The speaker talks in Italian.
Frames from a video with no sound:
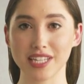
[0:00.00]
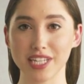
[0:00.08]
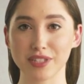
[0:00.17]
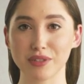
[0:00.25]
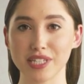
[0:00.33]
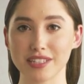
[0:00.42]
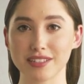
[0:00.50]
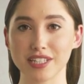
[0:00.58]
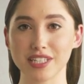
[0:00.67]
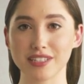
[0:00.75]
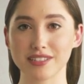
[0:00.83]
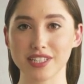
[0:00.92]
tra i
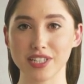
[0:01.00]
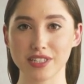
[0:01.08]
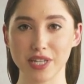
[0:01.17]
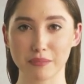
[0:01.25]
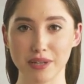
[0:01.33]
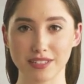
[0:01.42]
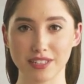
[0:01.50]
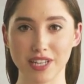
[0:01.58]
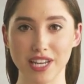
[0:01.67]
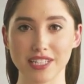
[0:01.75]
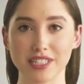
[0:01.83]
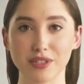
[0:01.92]
collezionisti e gli
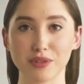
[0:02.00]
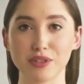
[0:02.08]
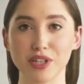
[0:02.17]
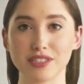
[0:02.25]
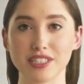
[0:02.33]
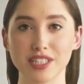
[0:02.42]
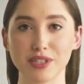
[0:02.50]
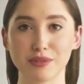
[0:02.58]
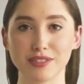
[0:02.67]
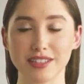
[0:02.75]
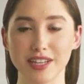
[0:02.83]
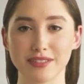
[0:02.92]
appassionati di orologi di
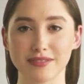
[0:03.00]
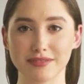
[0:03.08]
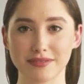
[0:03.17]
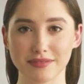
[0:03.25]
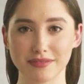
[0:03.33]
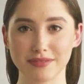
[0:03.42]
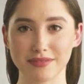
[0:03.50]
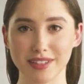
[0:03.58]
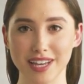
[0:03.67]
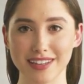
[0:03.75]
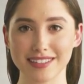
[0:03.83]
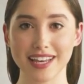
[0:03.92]
lusso.
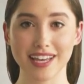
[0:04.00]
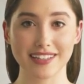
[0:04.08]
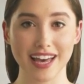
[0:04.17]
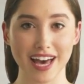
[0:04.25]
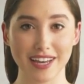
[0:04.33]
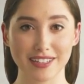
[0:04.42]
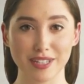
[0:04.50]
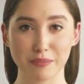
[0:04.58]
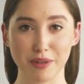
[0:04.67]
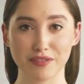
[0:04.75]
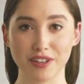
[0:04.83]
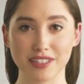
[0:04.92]
L'azienda ha anche
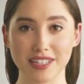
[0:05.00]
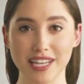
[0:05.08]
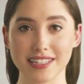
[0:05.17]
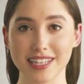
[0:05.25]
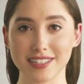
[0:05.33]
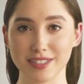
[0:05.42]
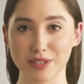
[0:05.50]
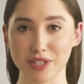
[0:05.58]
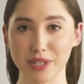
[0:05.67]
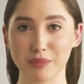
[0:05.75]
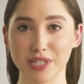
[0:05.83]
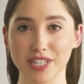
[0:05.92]
una forte
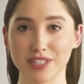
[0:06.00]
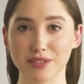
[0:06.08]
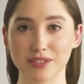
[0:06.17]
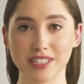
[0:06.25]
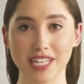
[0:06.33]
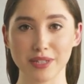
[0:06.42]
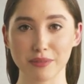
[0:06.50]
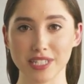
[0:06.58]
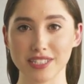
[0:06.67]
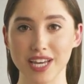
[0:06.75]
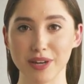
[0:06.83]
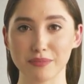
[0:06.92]
attenzione per la
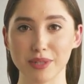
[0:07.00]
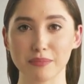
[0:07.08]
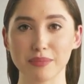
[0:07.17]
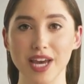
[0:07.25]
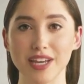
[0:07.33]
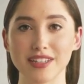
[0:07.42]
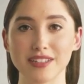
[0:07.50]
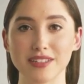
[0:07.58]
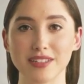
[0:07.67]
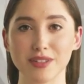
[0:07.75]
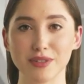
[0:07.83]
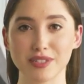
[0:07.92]
sostenibilità ambientale,
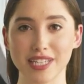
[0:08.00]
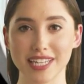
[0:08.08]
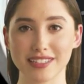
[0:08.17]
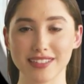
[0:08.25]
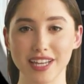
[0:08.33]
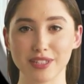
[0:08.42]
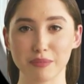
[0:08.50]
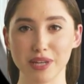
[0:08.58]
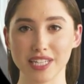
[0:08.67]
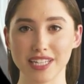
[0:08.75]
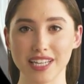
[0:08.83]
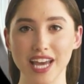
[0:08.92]
utilizzando
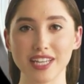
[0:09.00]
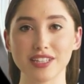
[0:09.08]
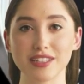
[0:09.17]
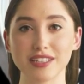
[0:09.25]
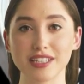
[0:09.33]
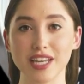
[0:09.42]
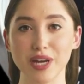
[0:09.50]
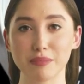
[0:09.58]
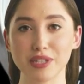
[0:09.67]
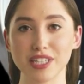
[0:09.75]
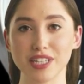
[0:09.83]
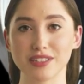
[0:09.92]
materiali
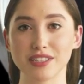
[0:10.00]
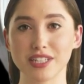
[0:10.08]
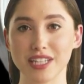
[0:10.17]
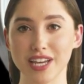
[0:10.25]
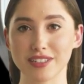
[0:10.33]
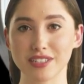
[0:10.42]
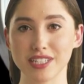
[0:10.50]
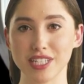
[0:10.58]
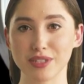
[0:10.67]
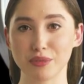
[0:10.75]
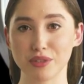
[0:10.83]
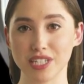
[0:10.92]
riciclabili e cercando di
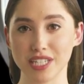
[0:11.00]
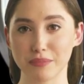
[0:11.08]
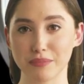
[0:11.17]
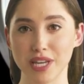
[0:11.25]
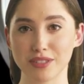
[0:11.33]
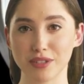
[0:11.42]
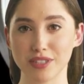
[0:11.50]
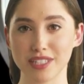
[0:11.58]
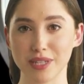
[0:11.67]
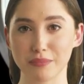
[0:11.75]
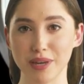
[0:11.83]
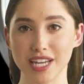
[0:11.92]
ridurre l'impatto
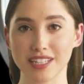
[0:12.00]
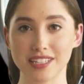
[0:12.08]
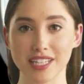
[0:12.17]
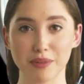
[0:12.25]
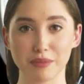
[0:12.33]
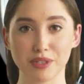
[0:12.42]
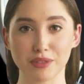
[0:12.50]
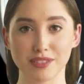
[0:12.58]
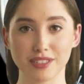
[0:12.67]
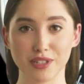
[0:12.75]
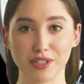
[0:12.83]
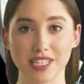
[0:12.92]
ambientale della
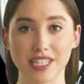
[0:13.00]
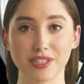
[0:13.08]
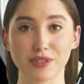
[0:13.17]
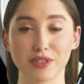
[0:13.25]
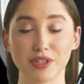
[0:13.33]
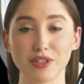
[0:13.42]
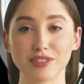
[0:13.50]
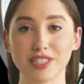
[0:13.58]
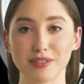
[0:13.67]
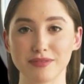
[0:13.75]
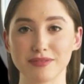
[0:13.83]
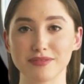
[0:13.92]
produzione degli orologi.